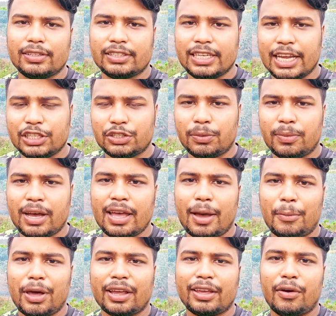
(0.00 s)
সেই সময়
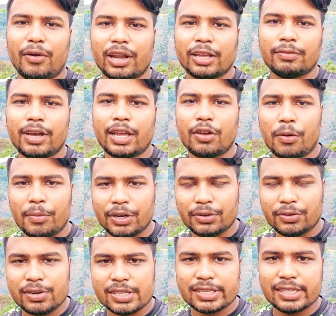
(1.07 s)
আমাকে অনেক ভাই কমেন্ট
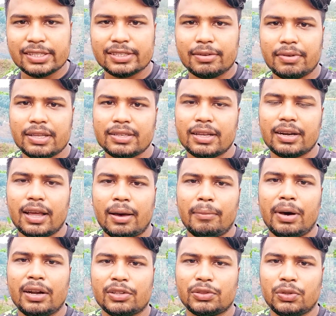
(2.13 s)
করেছেন যে ভাইজান
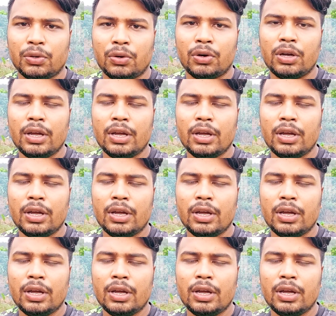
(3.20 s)
আমার তো